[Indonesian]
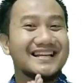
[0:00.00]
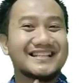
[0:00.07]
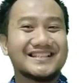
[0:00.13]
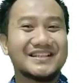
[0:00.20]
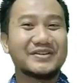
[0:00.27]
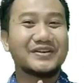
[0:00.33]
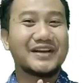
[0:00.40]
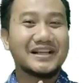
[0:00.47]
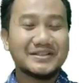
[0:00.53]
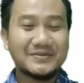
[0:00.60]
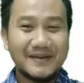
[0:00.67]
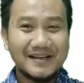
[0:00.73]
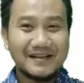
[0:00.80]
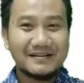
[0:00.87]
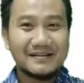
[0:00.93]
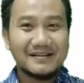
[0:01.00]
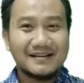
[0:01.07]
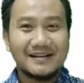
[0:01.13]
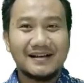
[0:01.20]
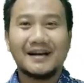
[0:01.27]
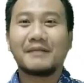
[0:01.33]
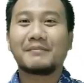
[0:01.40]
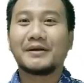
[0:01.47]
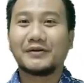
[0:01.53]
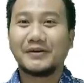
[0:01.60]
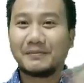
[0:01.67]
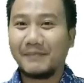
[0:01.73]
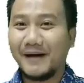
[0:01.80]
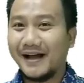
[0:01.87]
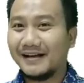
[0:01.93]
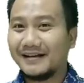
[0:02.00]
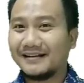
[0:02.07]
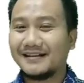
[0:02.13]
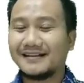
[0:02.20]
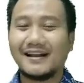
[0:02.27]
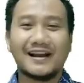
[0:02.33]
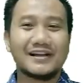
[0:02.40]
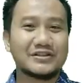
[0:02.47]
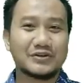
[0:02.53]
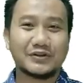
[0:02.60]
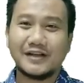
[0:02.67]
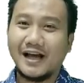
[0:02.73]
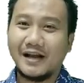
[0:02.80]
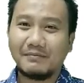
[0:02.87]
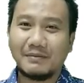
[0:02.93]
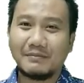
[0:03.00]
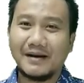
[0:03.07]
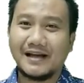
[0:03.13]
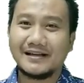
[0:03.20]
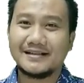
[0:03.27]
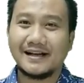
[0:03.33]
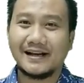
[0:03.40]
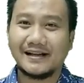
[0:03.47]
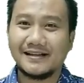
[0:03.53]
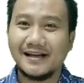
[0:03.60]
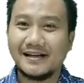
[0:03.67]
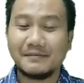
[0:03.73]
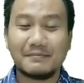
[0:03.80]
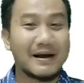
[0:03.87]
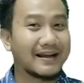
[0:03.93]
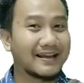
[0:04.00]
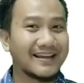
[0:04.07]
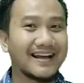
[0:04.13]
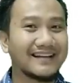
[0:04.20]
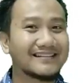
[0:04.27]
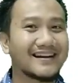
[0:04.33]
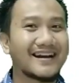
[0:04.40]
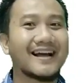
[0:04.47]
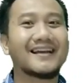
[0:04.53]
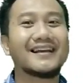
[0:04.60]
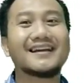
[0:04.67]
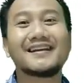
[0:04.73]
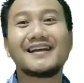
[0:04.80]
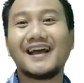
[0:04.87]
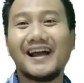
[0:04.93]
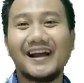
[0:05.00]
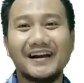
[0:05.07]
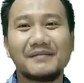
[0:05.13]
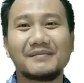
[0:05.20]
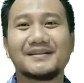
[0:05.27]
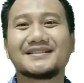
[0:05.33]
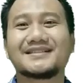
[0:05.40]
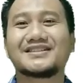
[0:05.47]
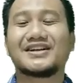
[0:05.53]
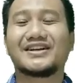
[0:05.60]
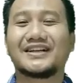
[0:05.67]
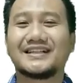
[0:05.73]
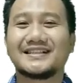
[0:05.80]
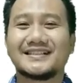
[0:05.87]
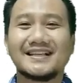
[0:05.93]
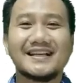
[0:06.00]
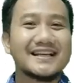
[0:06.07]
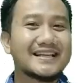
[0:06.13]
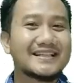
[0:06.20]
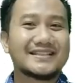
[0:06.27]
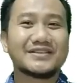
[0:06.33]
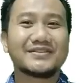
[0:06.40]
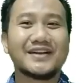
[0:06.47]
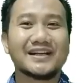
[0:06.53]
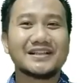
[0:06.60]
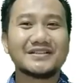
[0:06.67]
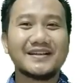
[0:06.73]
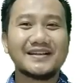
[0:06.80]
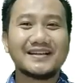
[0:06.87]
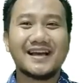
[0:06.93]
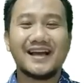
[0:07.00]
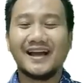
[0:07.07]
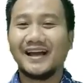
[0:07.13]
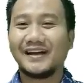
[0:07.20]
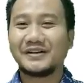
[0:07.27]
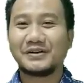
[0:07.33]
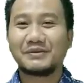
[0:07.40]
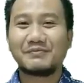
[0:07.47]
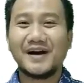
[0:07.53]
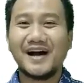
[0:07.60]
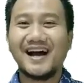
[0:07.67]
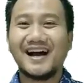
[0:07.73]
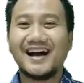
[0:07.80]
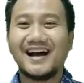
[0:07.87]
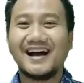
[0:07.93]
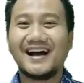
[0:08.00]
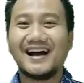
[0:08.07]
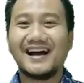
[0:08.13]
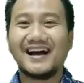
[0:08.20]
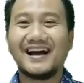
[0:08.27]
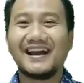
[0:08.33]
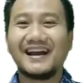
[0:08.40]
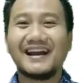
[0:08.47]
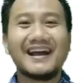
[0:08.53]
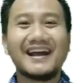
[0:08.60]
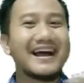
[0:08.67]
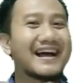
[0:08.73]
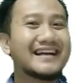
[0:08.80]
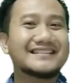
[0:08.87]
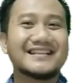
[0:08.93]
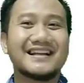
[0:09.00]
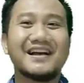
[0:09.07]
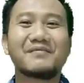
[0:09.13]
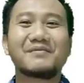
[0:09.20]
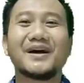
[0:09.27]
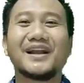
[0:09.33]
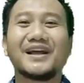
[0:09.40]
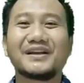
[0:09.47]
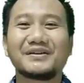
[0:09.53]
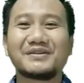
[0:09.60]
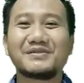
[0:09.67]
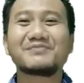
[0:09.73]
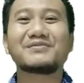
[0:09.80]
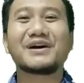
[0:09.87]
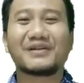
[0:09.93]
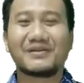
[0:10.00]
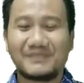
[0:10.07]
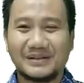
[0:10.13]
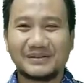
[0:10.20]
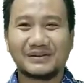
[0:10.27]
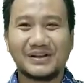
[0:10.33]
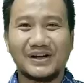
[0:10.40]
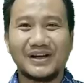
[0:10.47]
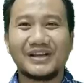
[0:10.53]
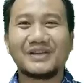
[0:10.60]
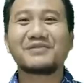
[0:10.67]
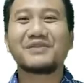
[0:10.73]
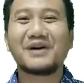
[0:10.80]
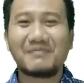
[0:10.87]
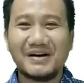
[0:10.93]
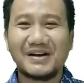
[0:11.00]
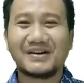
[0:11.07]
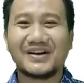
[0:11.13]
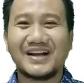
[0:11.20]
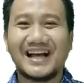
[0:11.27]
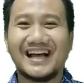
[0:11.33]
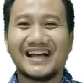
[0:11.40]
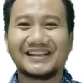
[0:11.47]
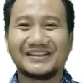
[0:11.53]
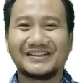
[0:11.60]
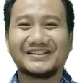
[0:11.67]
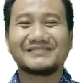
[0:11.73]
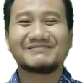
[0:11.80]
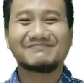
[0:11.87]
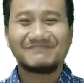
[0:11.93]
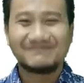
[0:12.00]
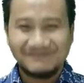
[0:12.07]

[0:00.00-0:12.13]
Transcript: See you next week. Uh, minggu depan kita lanjutkan pembelajarannya di bagian terakhir di Animal Stories. See you next week and goodbye. Assalamualaikum warahmatullahi wabarakatuh.